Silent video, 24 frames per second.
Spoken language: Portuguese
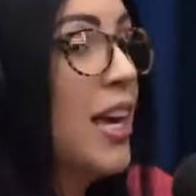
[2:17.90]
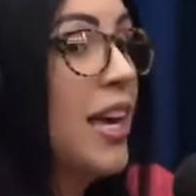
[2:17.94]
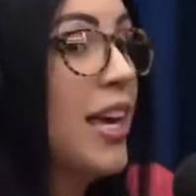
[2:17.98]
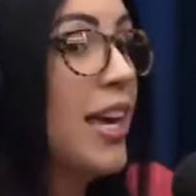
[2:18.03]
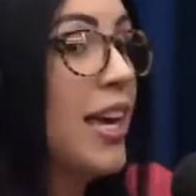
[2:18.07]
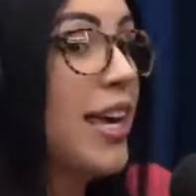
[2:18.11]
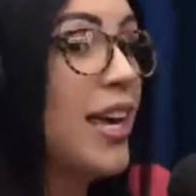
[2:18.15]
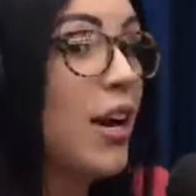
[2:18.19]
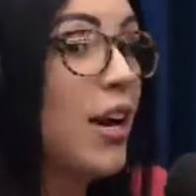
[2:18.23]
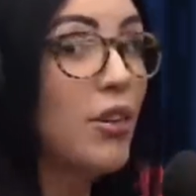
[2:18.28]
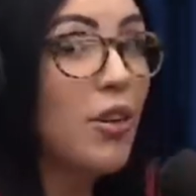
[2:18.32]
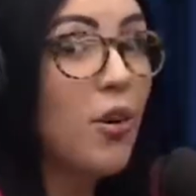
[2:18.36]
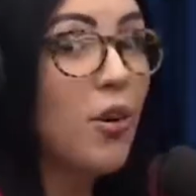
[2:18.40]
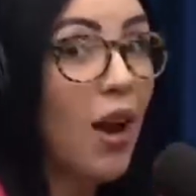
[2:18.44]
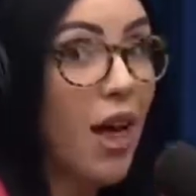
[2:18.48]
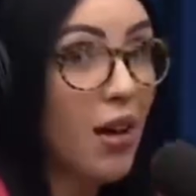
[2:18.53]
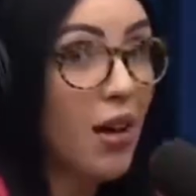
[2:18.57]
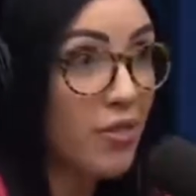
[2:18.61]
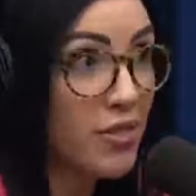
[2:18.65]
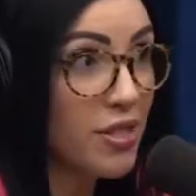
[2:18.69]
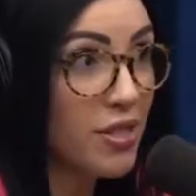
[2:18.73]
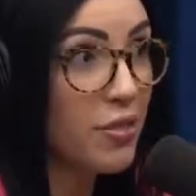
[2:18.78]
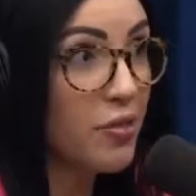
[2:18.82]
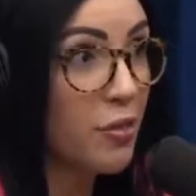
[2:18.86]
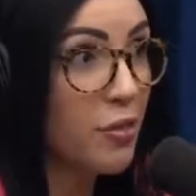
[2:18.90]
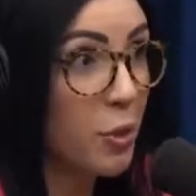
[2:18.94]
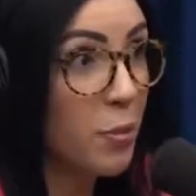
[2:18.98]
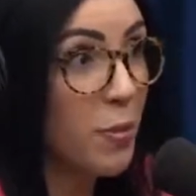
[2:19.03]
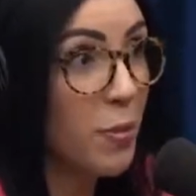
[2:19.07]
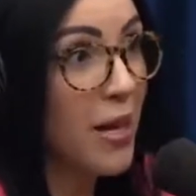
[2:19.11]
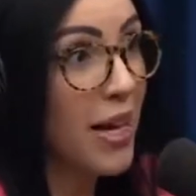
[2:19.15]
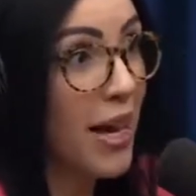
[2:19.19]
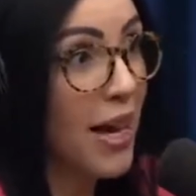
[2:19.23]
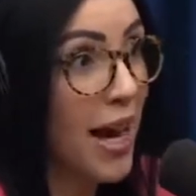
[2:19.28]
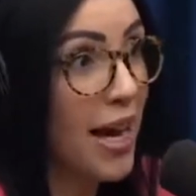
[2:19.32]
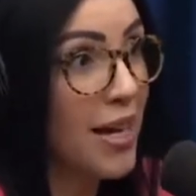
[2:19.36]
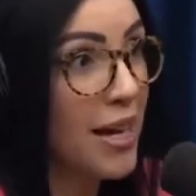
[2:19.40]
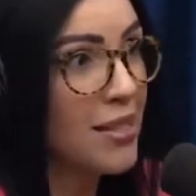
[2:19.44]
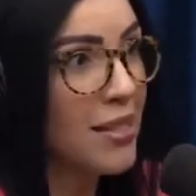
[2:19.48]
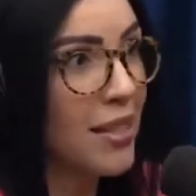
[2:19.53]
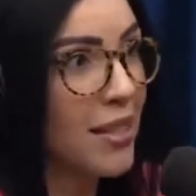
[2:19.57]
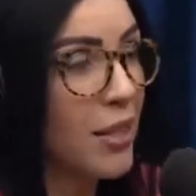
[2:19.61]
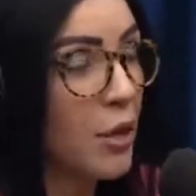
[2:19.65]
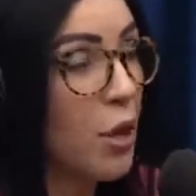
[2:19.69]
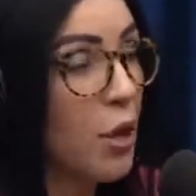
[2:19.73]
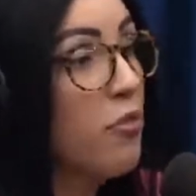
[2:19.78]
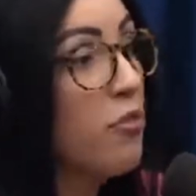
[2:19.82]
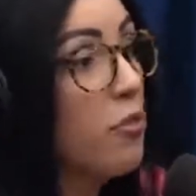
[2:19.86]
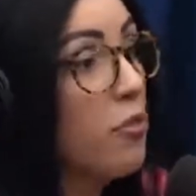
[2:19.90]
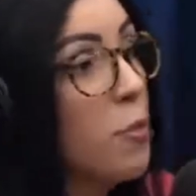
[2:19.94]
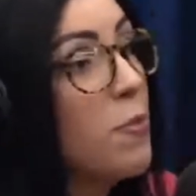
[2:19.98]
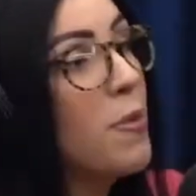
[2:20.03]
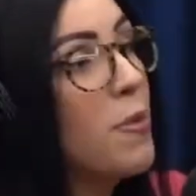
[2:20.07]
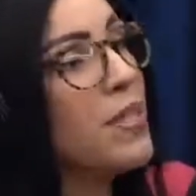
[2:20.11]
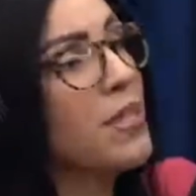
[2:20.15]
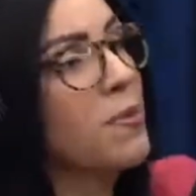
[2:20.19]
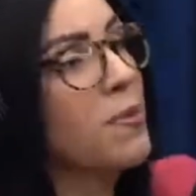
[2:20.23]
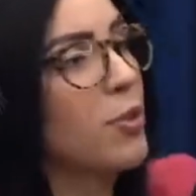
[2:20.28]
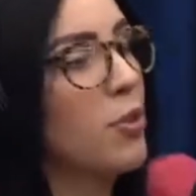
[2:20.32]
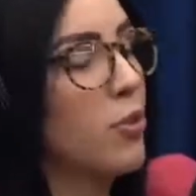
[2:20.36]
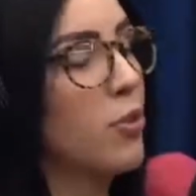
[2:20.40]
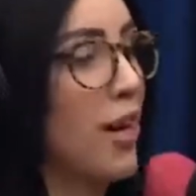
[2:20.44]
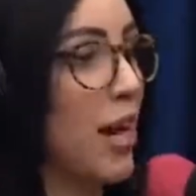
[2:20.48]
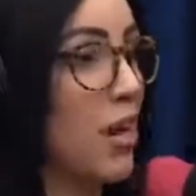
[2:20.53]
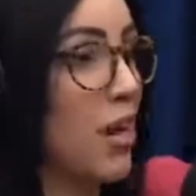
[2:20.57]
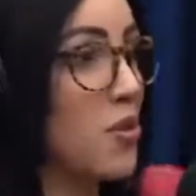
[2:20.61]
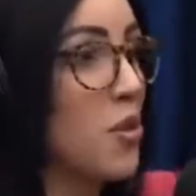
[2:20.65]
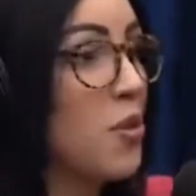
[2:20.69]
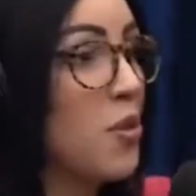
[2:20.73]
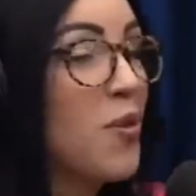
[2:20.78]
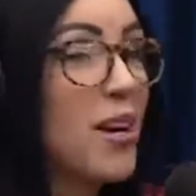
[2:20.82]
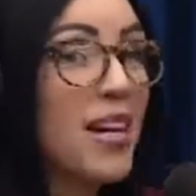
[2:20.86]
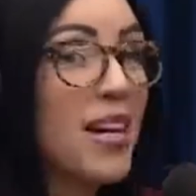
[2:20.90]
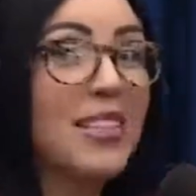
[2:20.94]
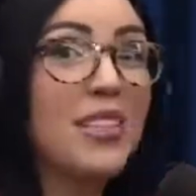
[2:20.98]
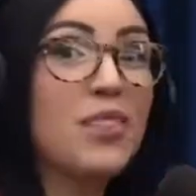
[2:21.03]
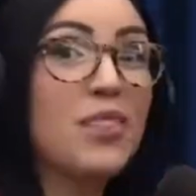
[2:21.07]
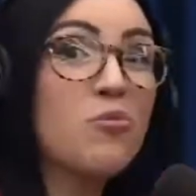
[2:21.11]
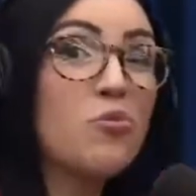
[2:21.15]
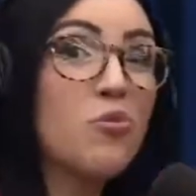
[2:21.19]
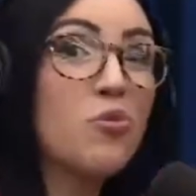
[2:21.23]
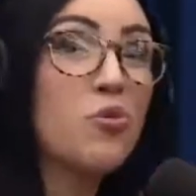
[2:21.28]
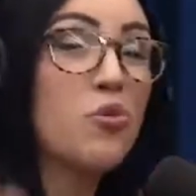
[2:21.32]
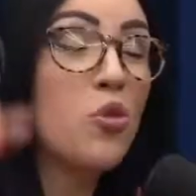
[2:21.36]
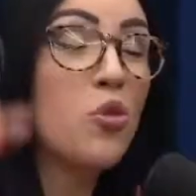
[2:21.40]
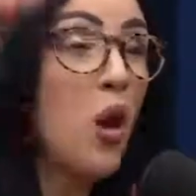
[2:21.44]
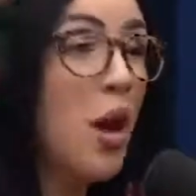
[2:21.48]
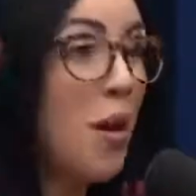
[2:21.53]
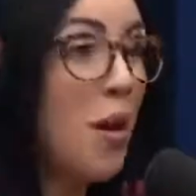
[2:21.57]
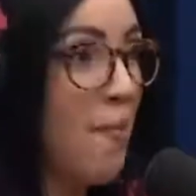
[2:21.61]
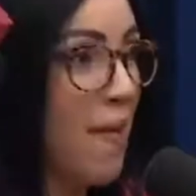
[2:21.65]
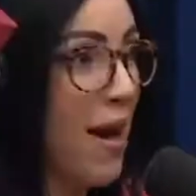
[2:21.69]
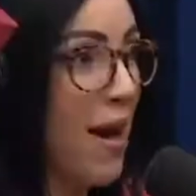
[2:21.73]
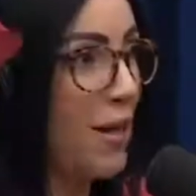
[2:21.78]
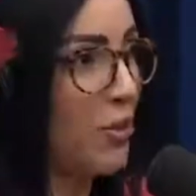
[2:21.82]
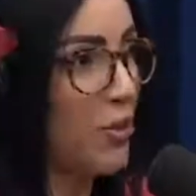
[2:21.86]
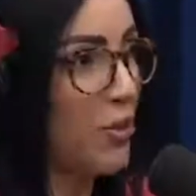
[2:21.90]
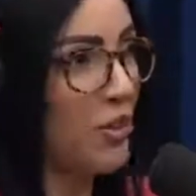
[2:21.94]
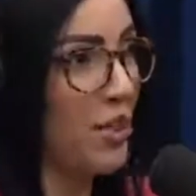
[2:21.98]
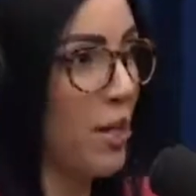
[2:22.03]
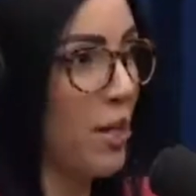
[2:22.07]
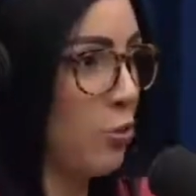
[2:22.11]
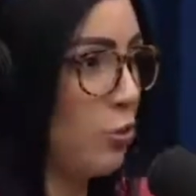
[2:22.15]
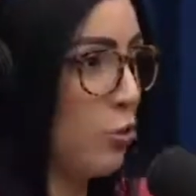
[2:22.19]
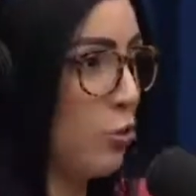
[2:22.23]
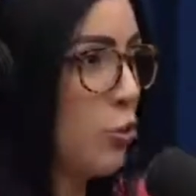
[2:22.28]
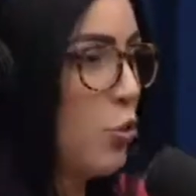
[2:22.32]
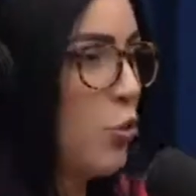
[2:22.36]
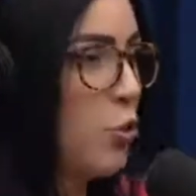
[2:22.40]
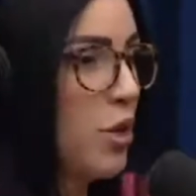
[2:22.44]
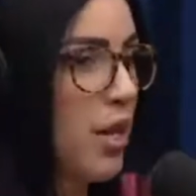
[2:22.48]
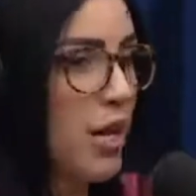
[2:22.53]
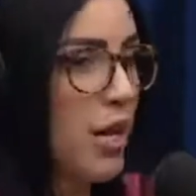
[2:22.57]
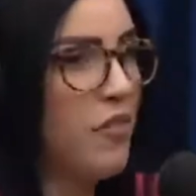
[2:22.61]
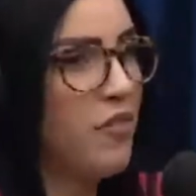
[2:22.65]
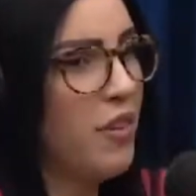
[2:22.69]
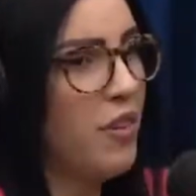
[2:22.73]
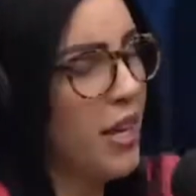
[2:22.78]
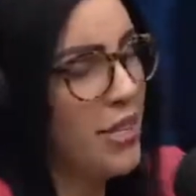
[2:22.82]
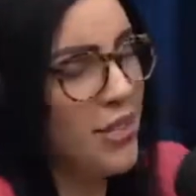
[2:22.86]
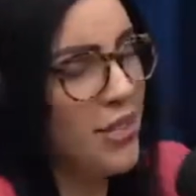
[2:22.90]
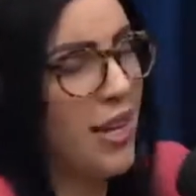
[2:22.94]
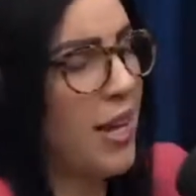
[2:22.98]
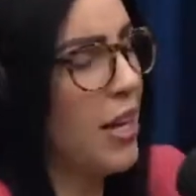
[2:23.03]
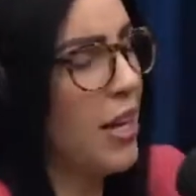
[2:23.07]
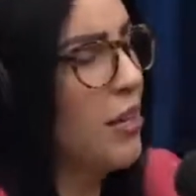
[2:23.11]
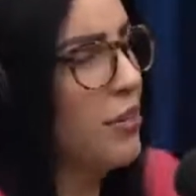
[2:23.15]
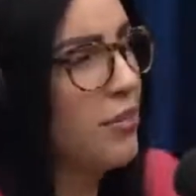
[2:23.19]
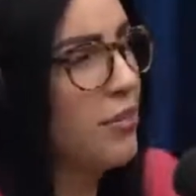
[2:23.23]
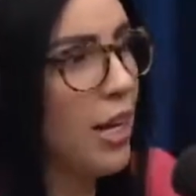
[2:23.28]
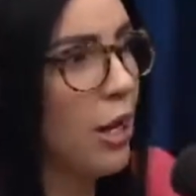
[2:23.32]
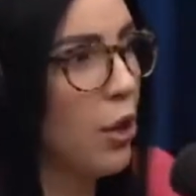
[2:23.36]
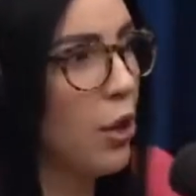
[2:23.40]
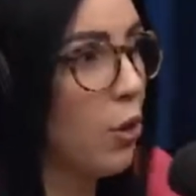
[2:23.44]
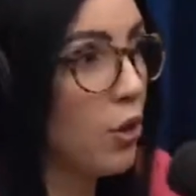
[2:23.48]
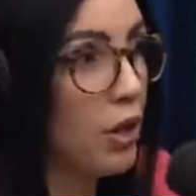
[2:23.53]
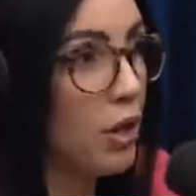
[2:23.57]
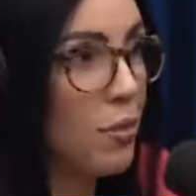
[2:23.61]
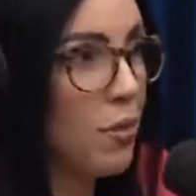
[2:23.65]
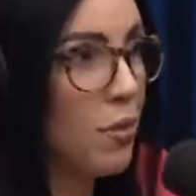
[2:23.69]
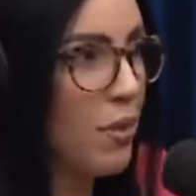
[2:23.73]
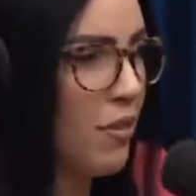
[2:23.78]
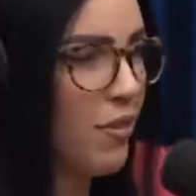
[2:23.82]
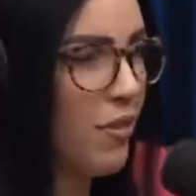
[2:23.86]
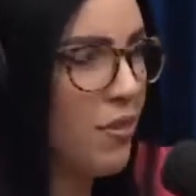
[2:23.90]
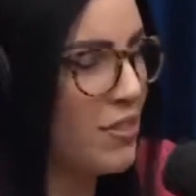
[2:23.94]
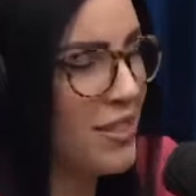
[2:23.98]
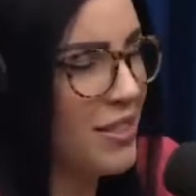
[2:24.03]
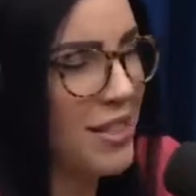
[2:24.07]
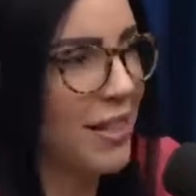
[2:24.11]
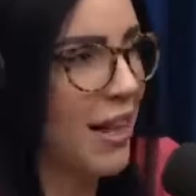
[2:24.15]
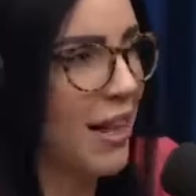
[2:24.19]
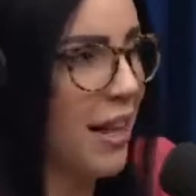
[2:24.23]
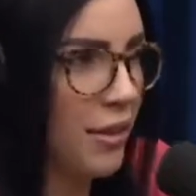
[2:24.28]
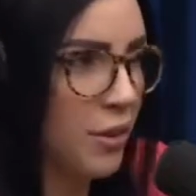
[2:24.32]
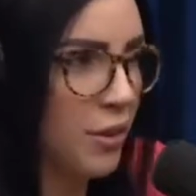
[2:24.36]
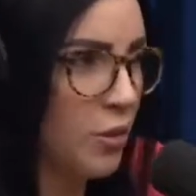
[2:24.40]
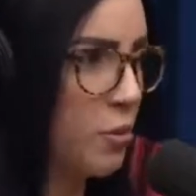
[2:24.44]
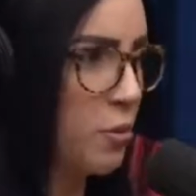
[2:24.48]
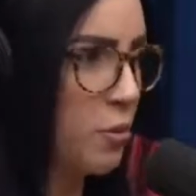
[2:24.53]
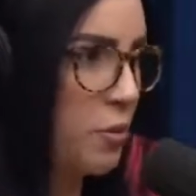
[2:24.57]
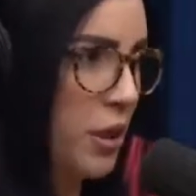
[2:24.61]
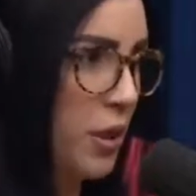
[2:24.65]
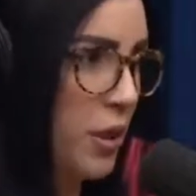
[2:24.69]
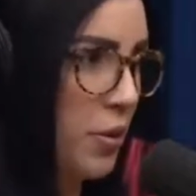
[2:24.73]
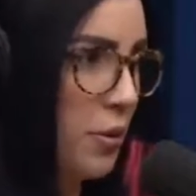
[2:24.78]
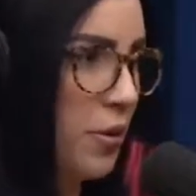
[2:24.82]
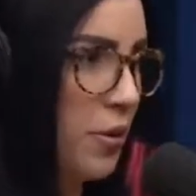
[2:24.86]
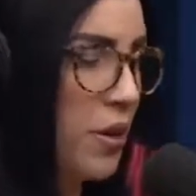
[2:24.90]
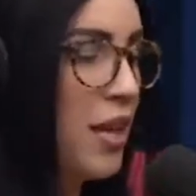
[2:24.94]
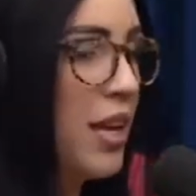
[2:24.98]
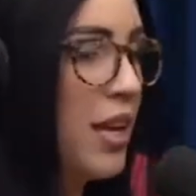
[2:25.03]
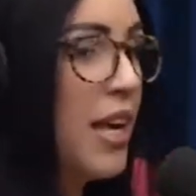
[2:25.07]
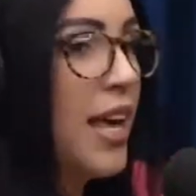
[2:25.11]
E eu não levo desaforo para casa. Então eu fui para cima do cara. Só que o cara tinha uns dois metros de altura. Aí eu falei, esse cara não tá louco, ele não vai fazer nada comigo.